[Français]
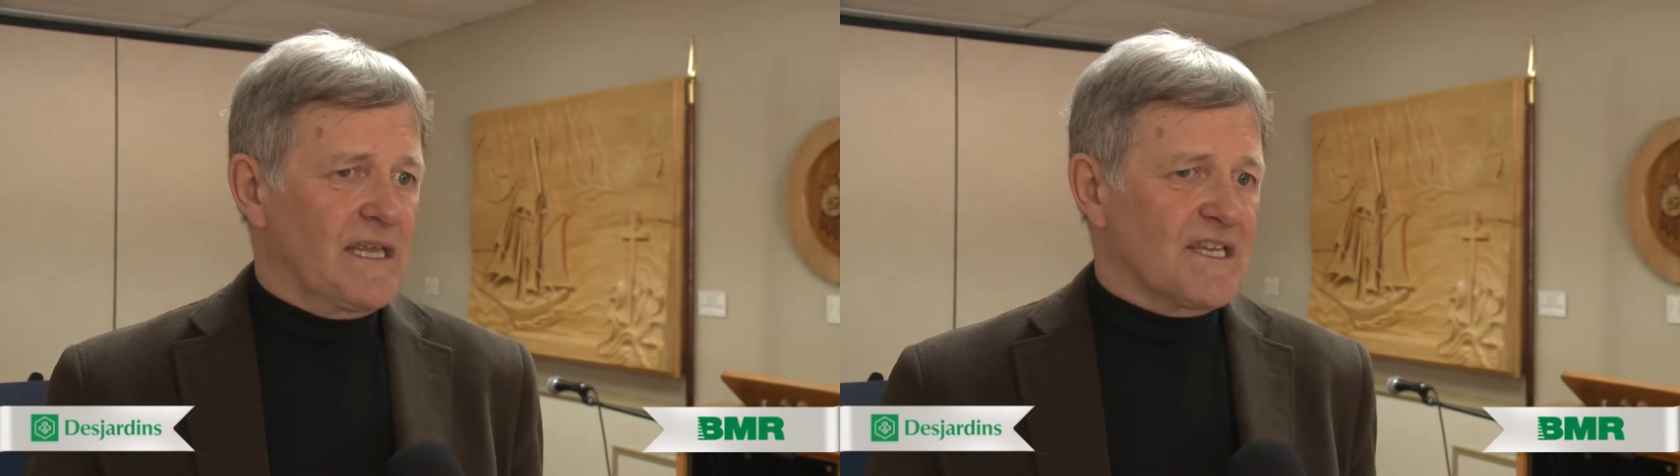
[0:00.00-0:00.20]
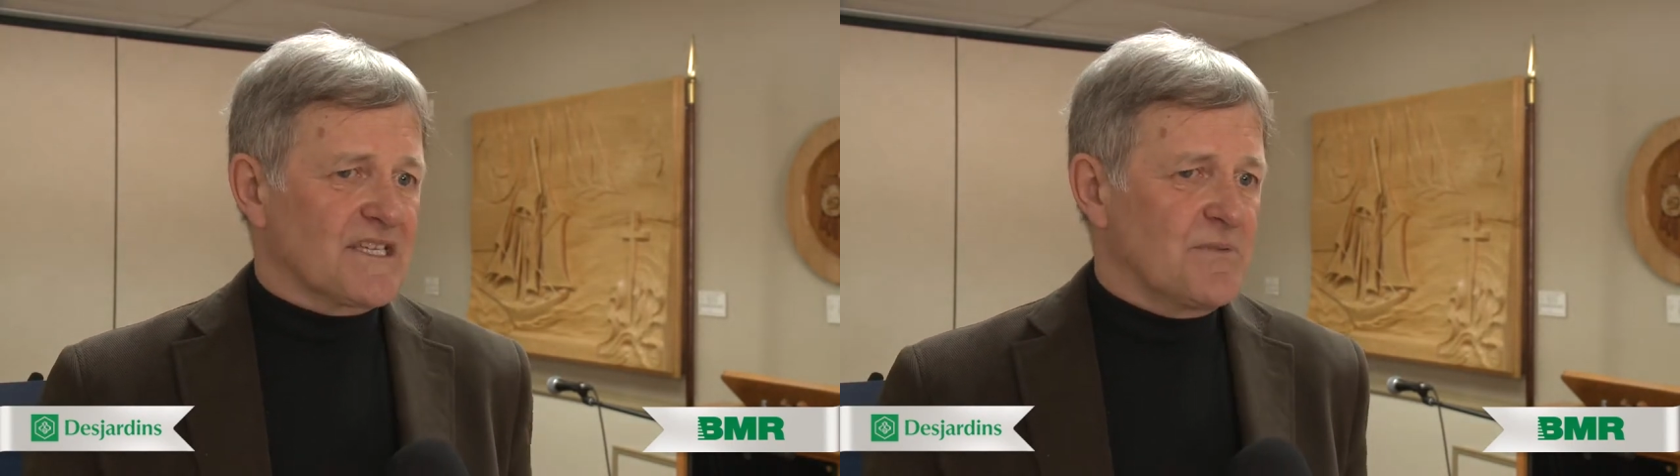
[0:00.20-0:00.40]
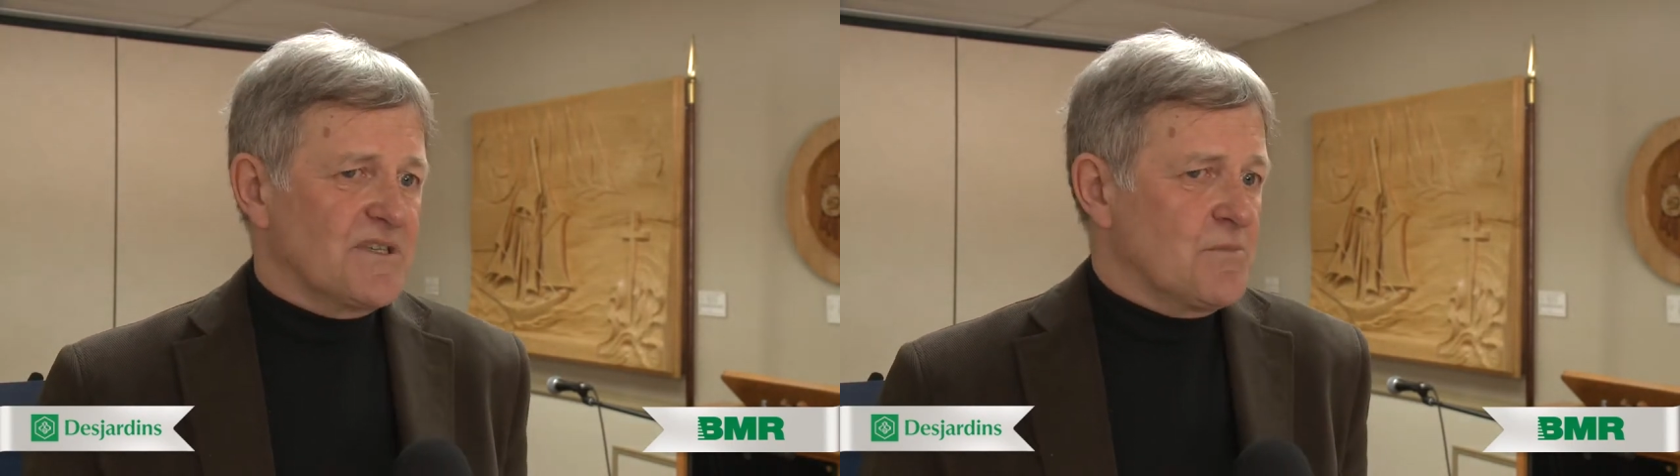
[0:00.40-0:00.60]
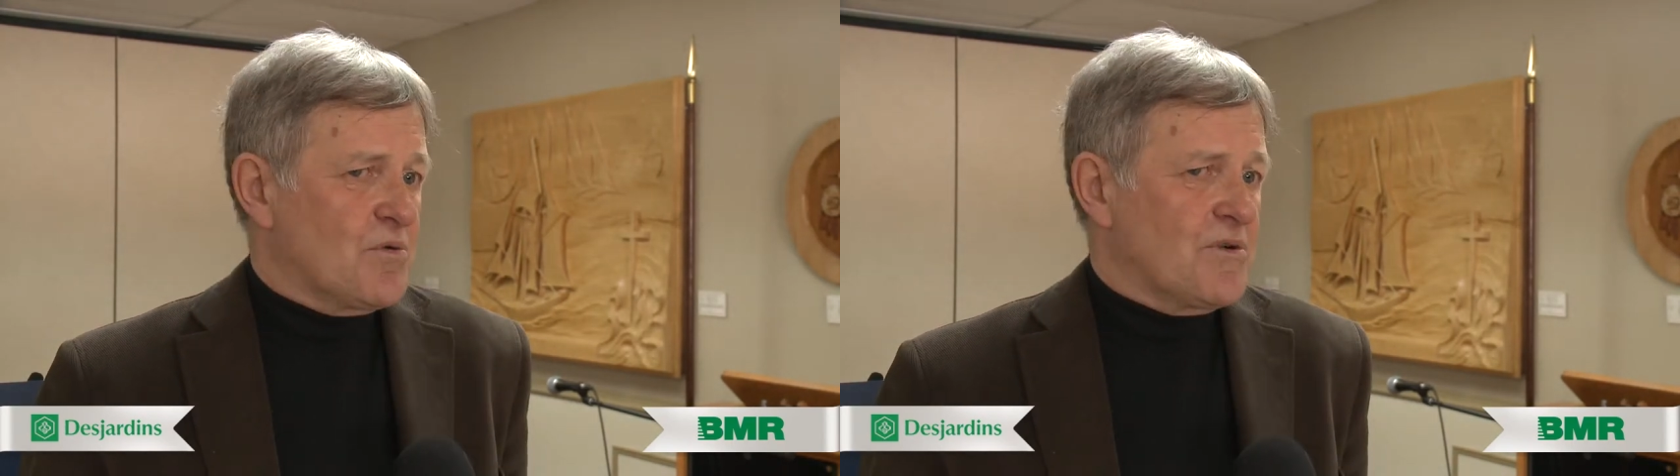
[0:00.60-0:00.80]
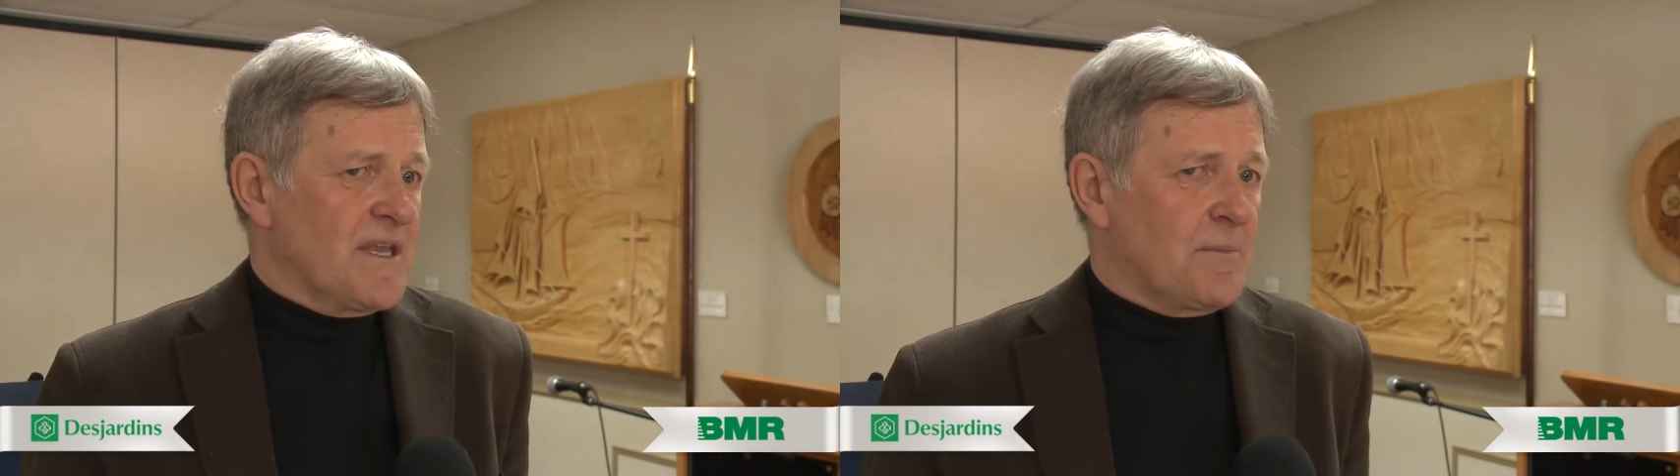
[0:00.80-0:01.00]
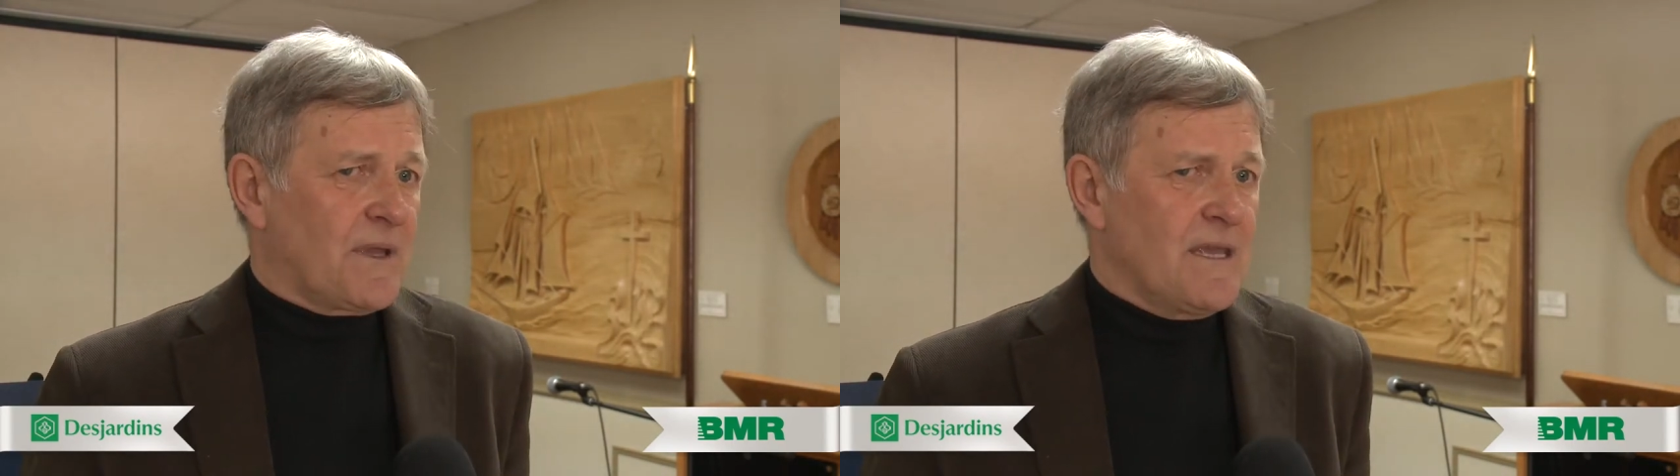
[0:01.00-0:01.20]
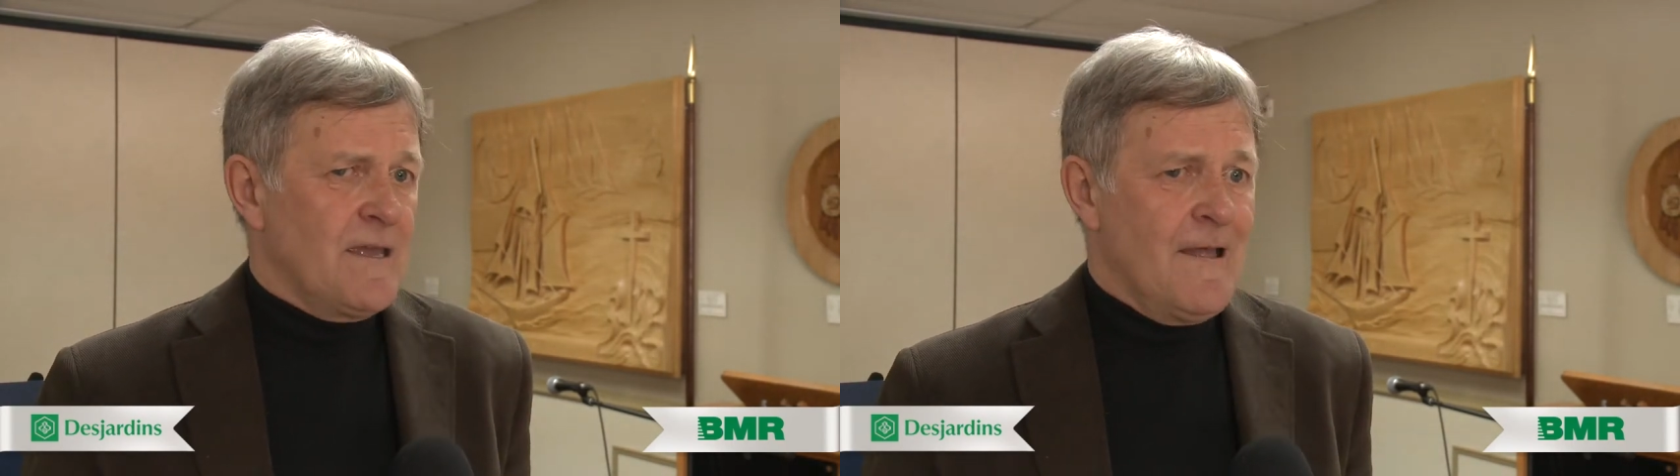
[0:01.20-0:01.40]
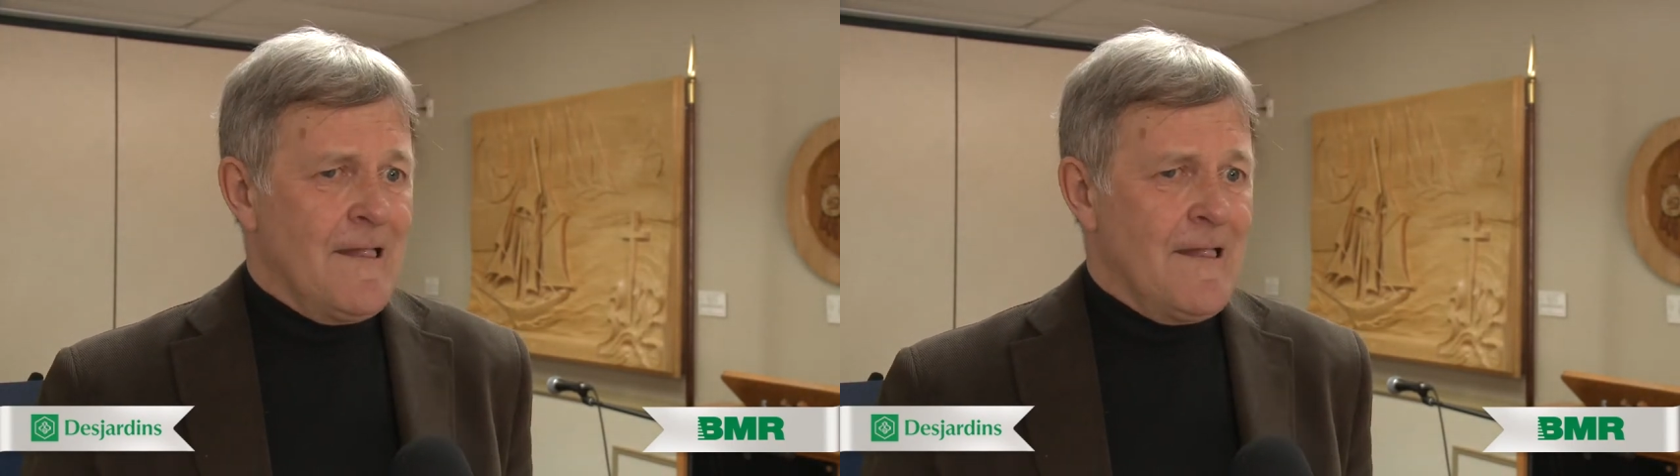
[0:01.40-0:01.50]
la Gaspésie. Pourquoi des prix?